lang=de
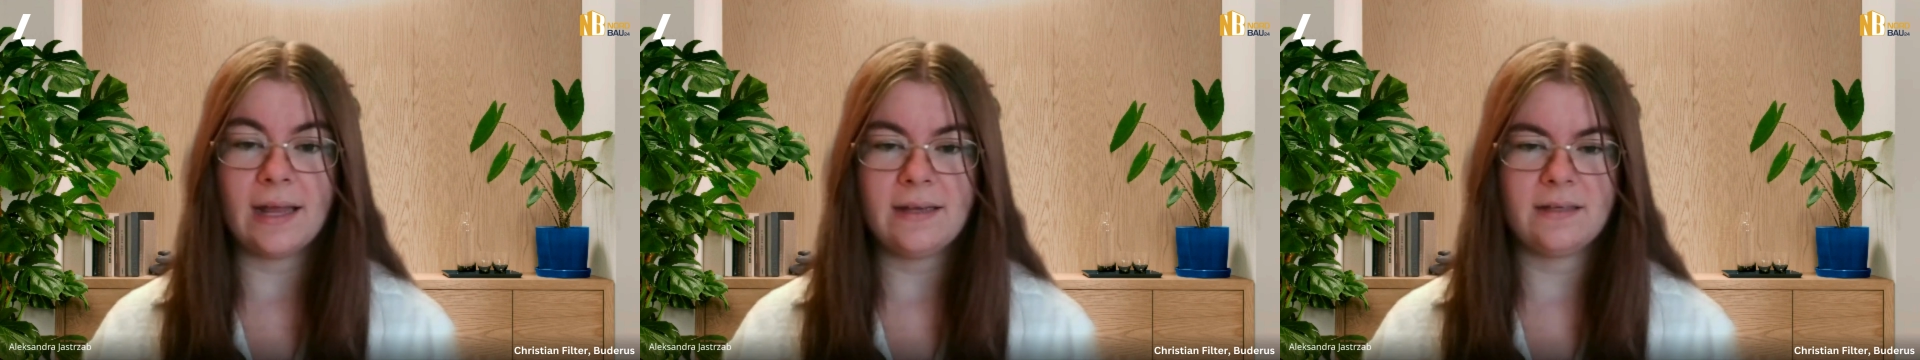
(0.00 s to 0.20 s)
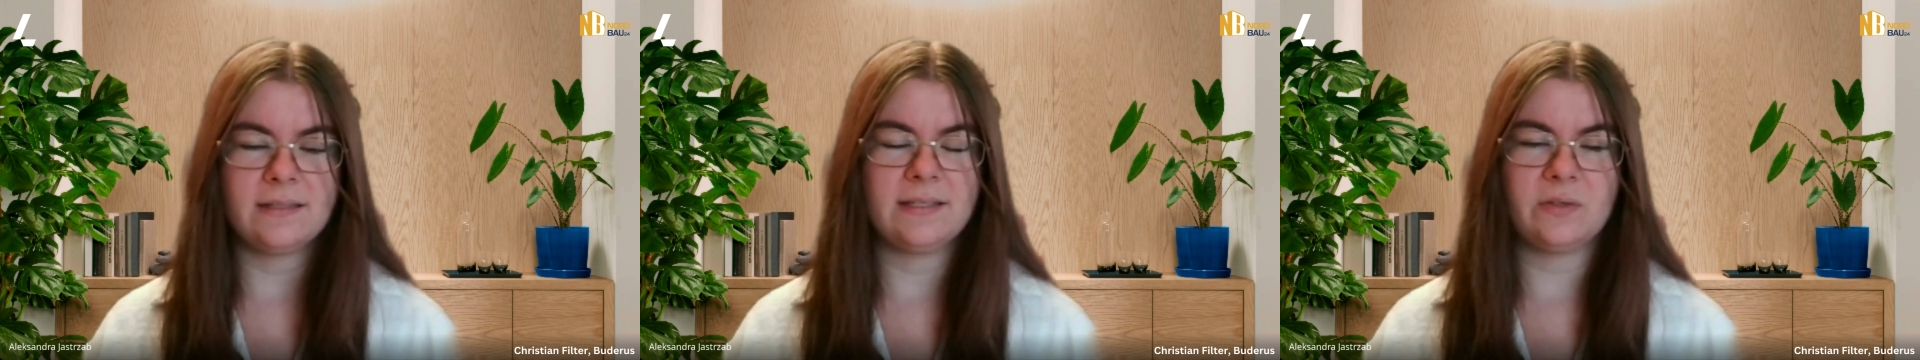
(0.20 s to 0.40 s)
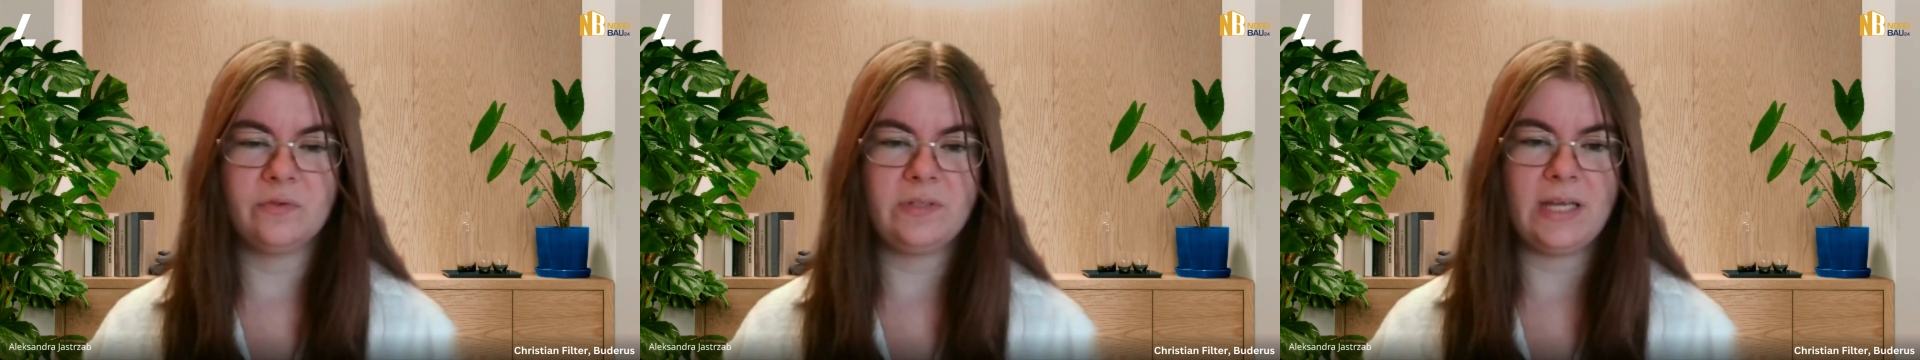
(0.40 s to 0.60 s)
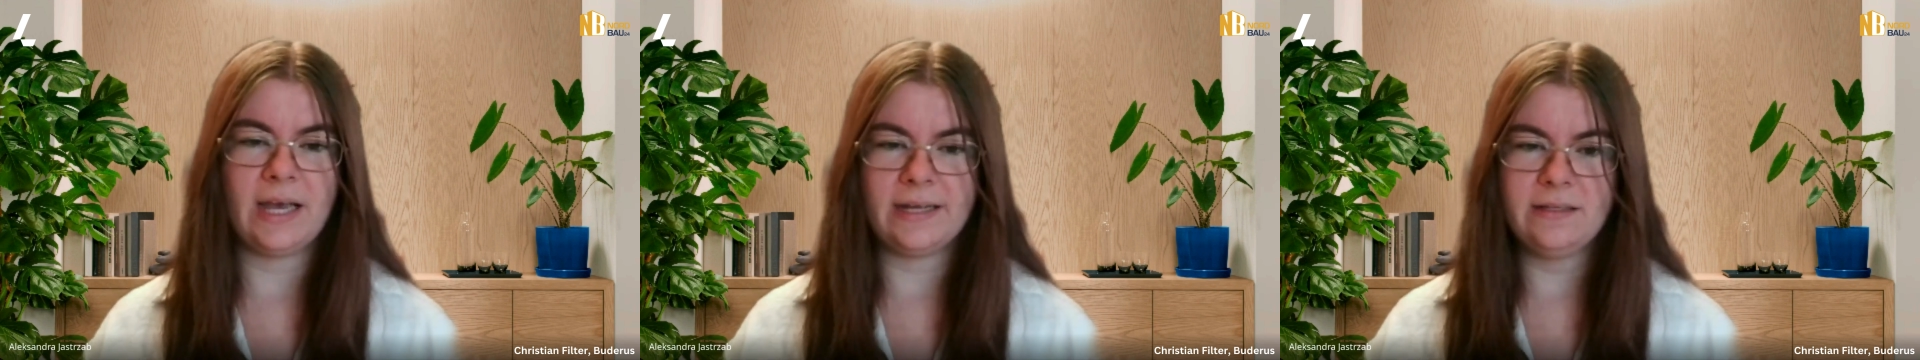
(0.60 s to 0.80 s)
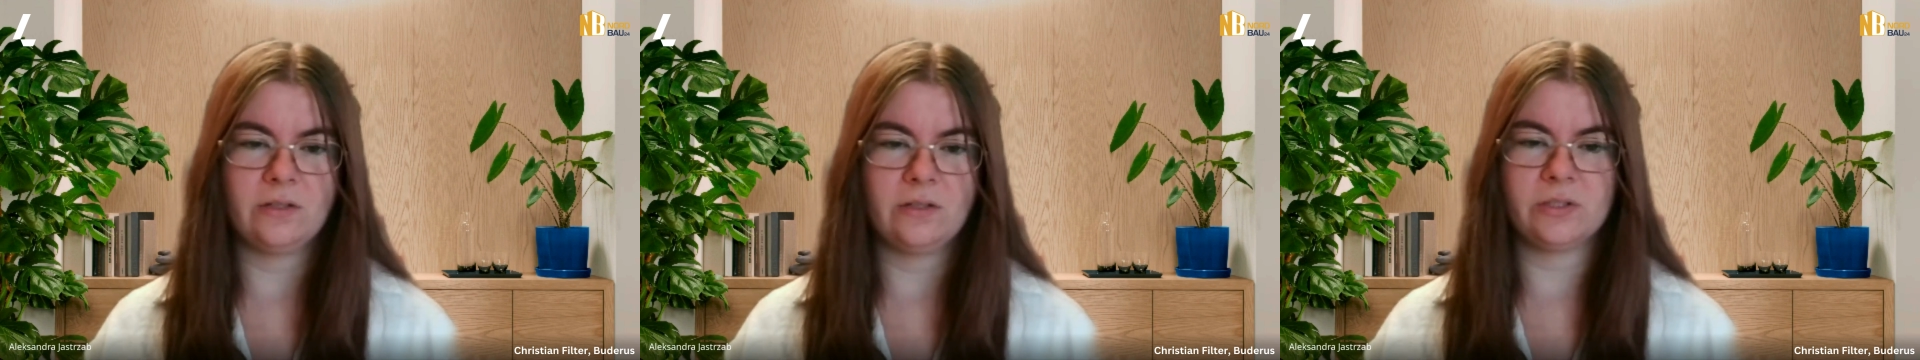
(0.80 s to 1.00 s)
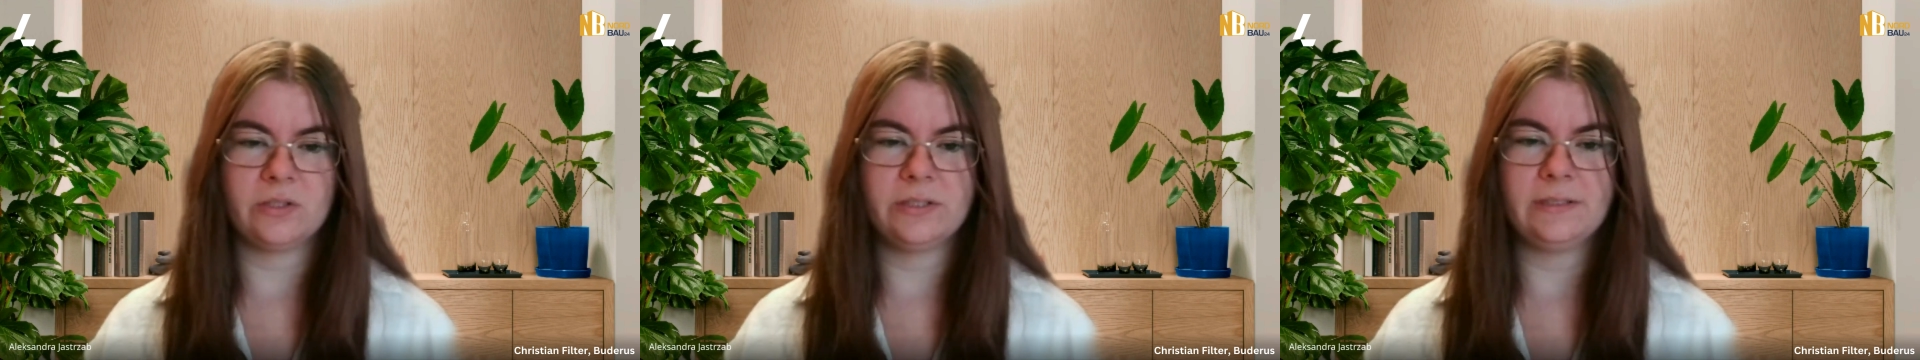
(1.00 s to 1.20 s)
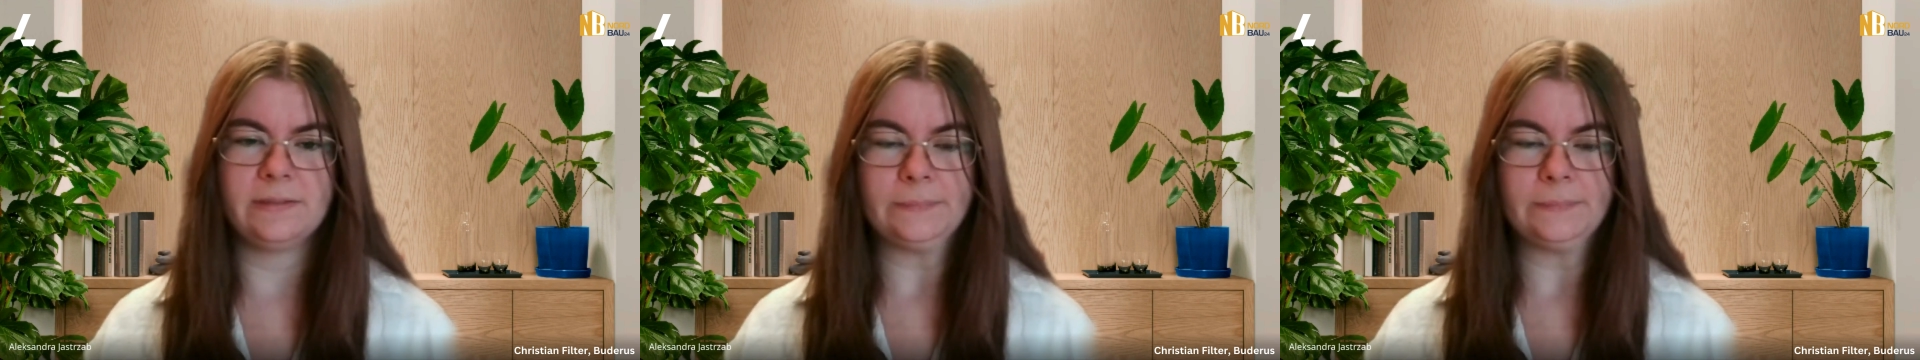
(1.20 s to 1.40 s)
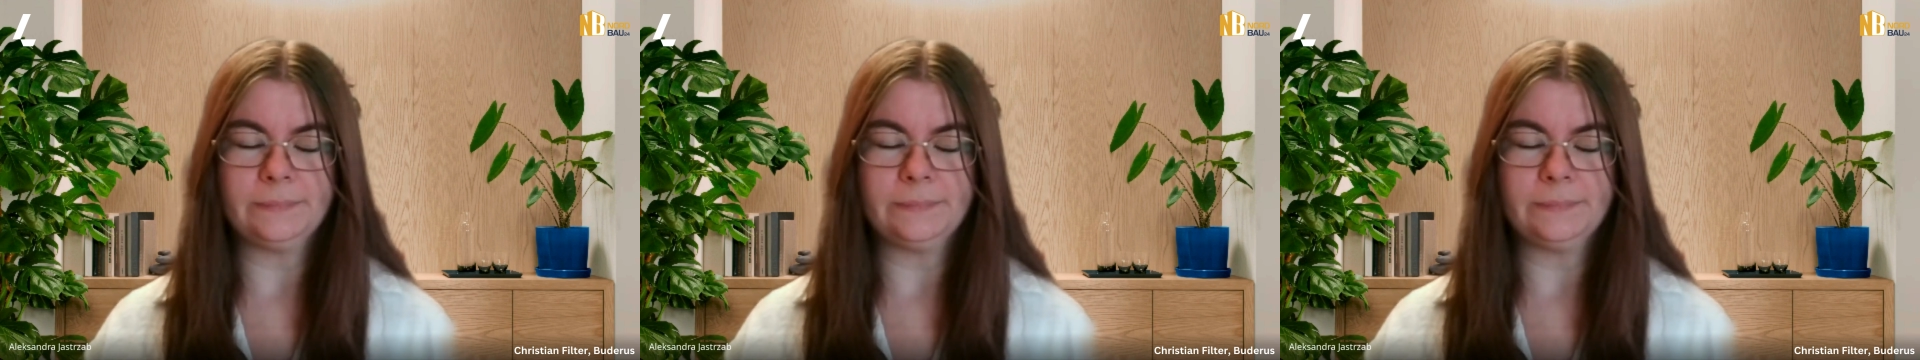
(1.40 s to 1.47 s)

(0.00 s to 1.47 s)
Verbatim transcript: hat es auf die Heizkosten?